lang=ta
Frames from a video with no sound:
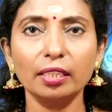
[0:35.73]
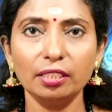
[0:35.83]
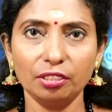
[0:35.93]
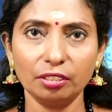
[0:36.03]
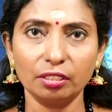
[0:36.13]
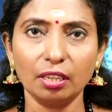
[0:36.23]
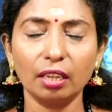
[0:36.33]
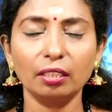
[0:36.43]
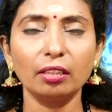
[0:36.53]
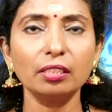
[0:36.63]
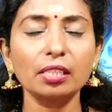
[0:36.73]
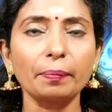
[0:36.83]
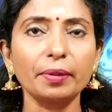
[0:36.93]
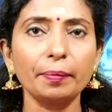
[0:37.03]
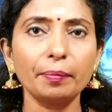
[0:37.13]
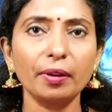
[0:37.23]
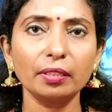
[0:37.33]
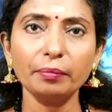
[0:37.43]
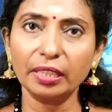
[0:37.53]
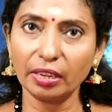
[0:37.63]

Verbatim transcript: இன்று அதாவது செப்டம்பர் மாதம்